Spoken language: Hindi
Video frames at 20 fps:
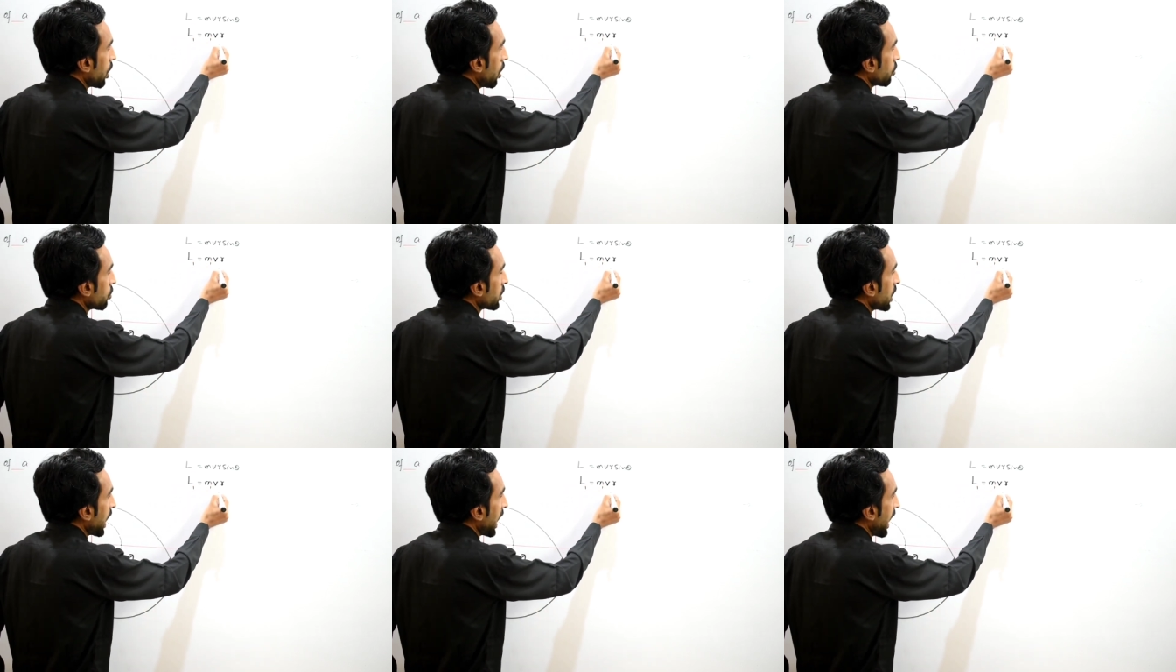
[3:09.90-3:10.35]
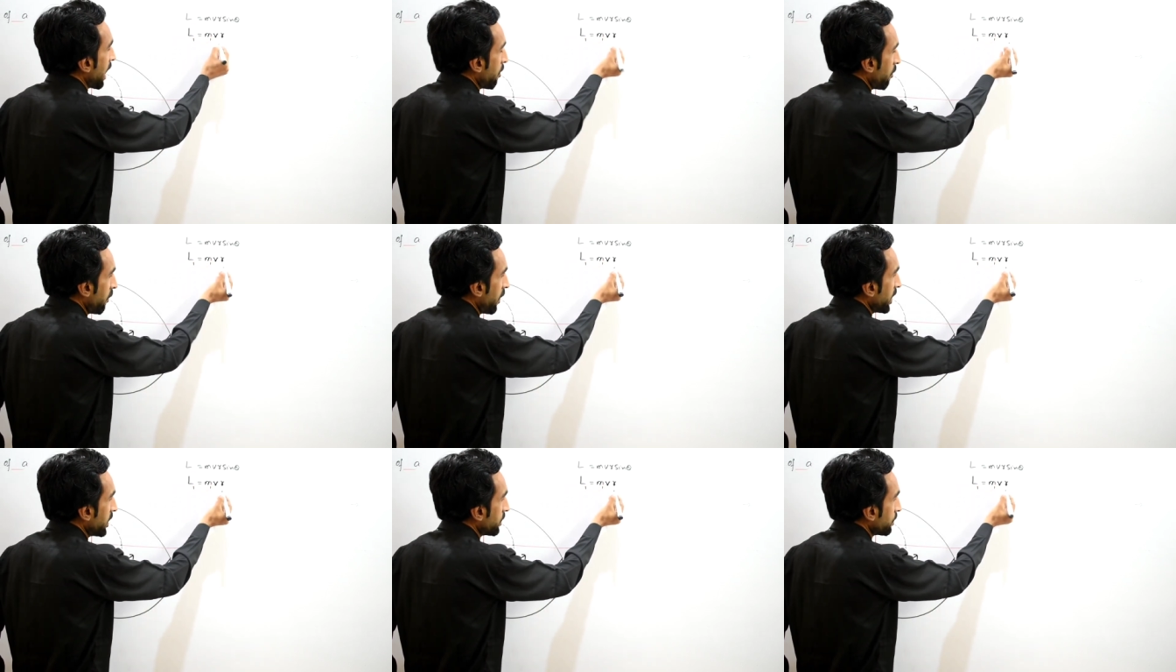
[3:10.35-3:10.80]
होगा उसका
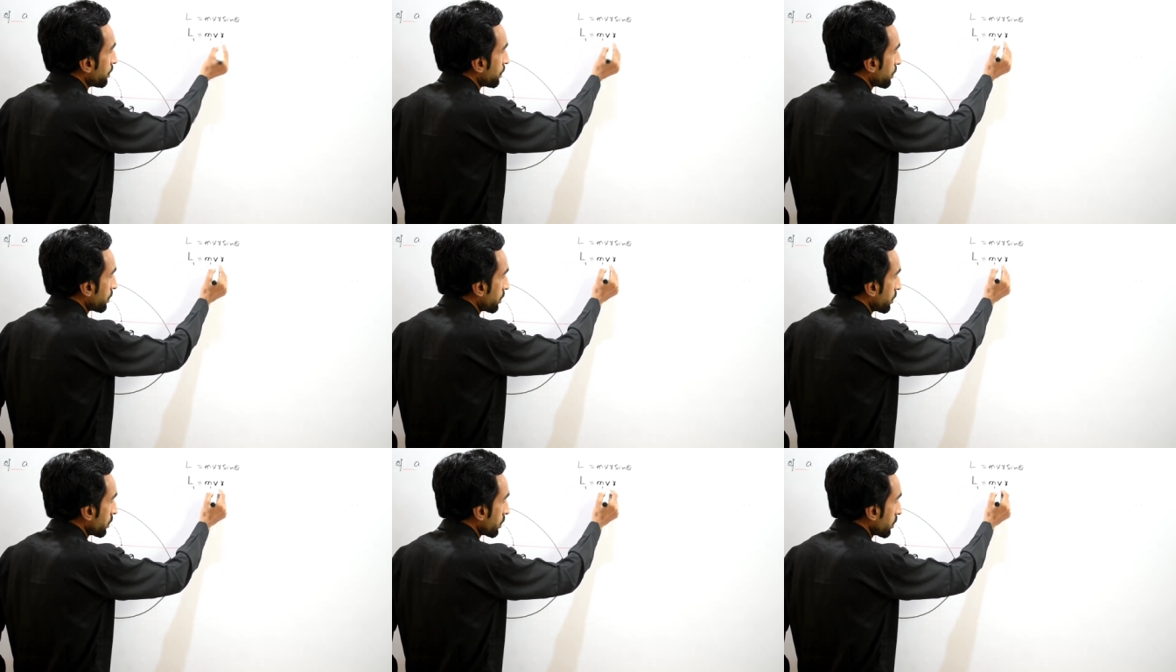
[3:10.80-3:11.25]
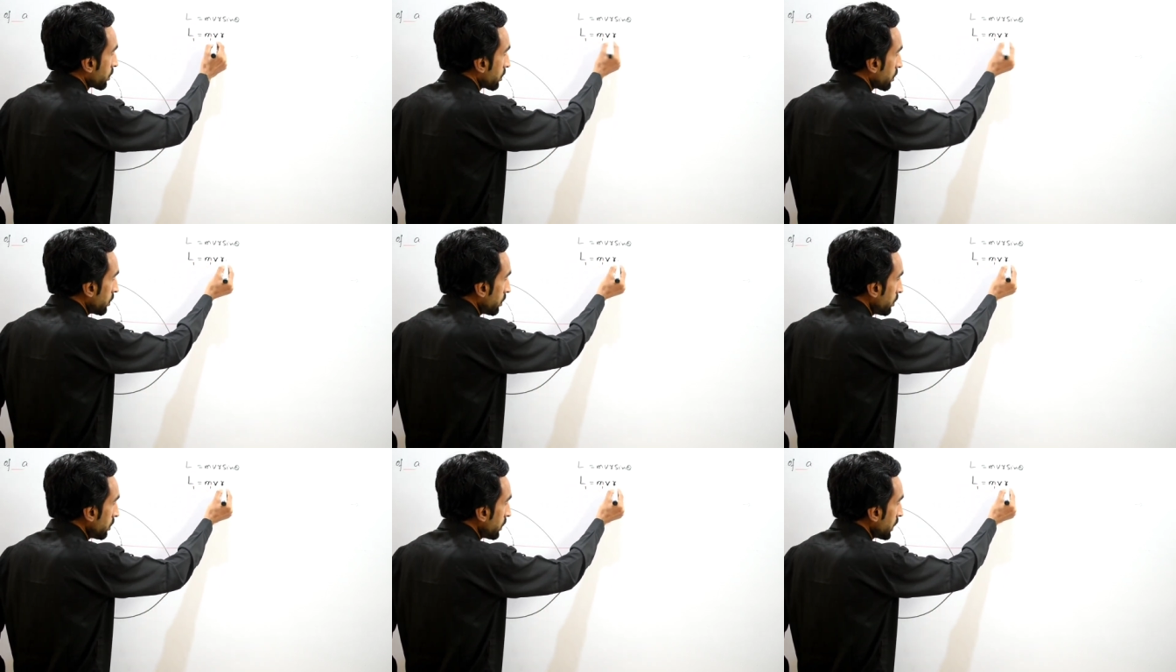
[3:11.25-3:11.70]
एम वन
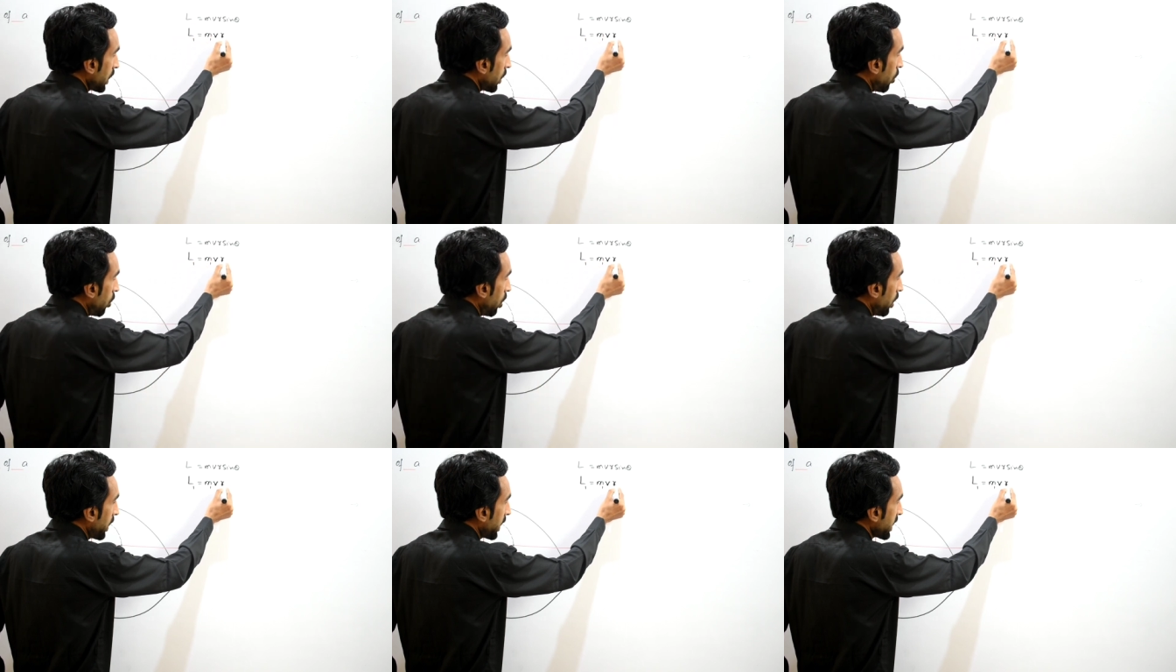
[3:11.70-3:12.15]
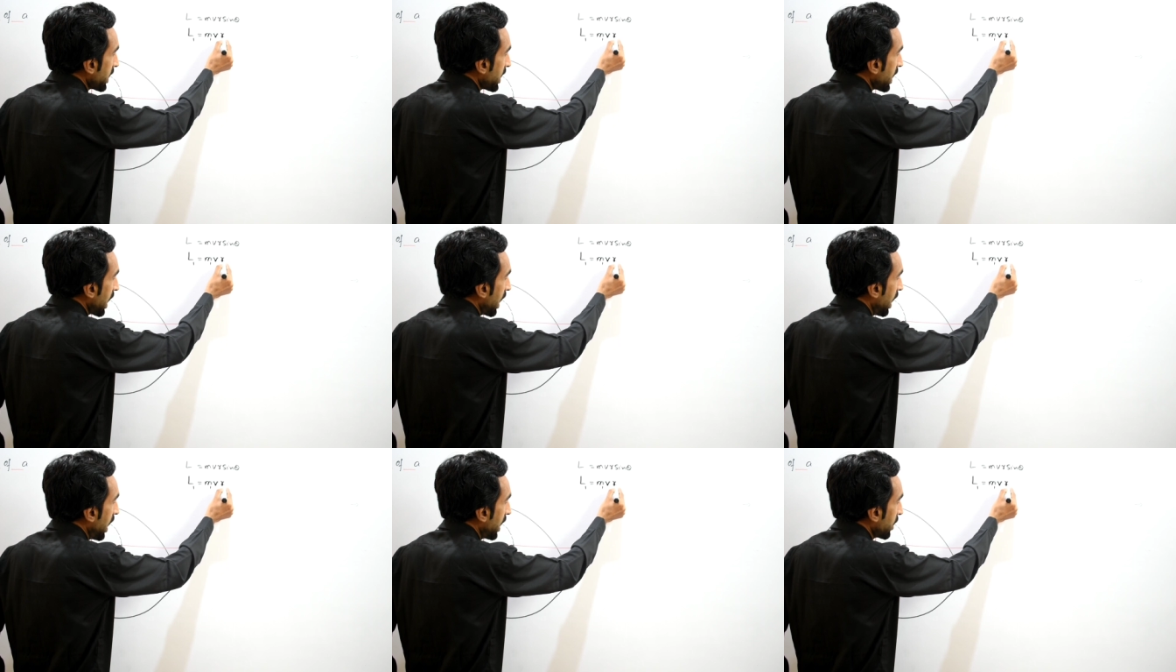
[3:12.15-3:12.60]
और
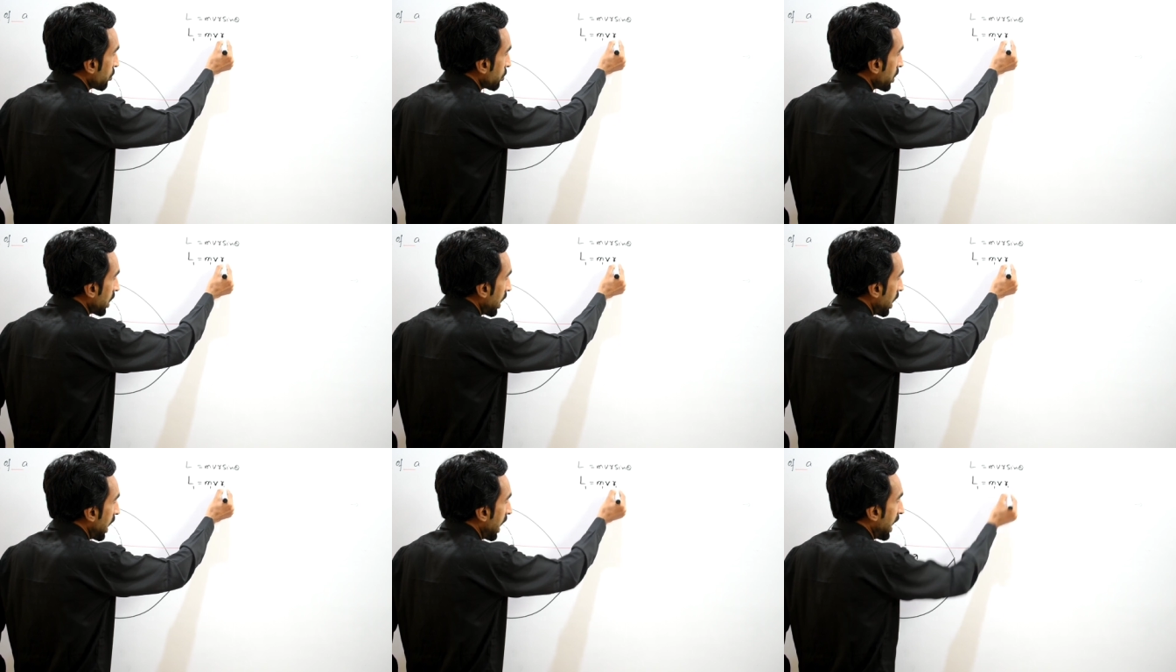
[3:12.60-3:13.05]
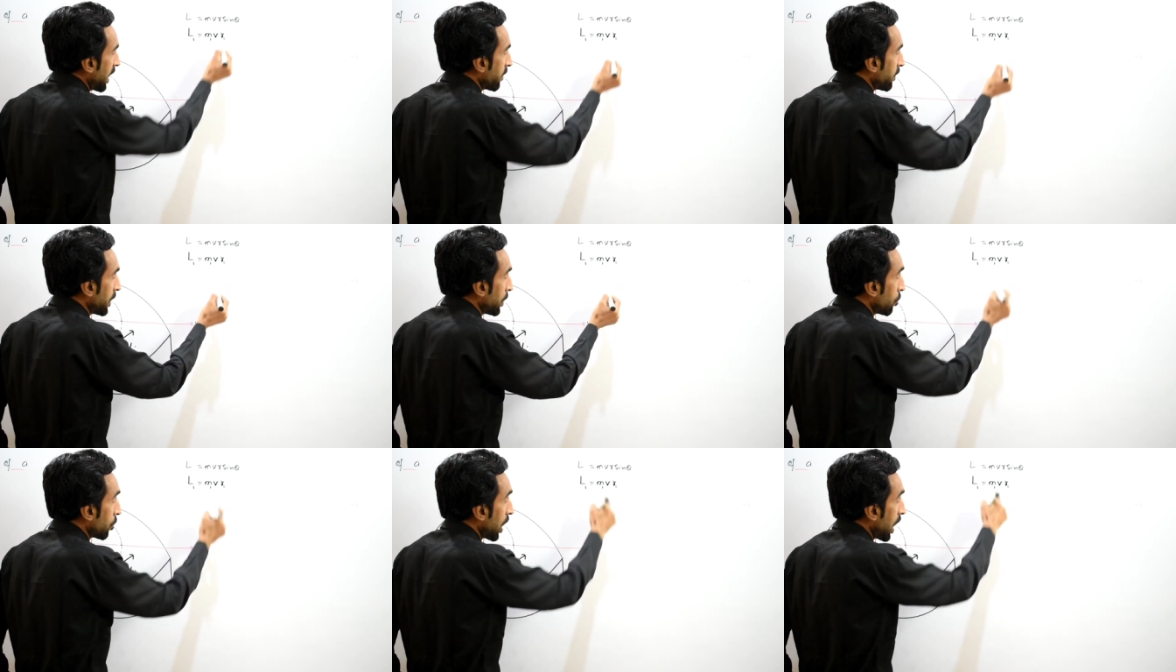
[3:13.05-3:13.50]
ये आर उसका आर
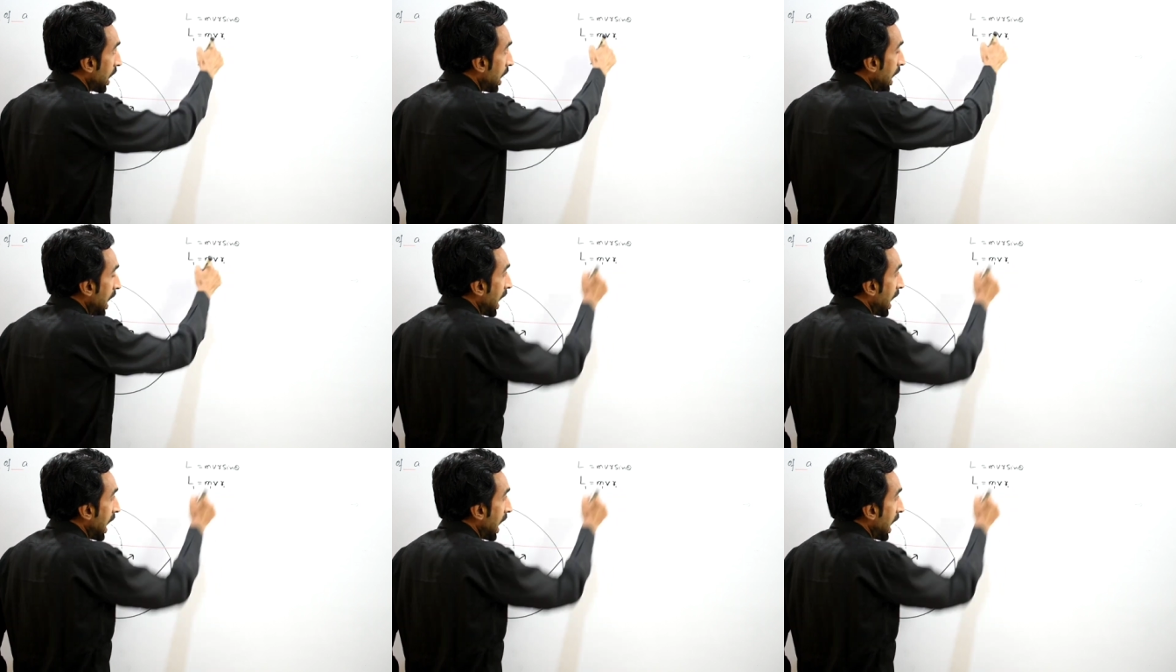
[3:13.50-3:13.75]
वन होगा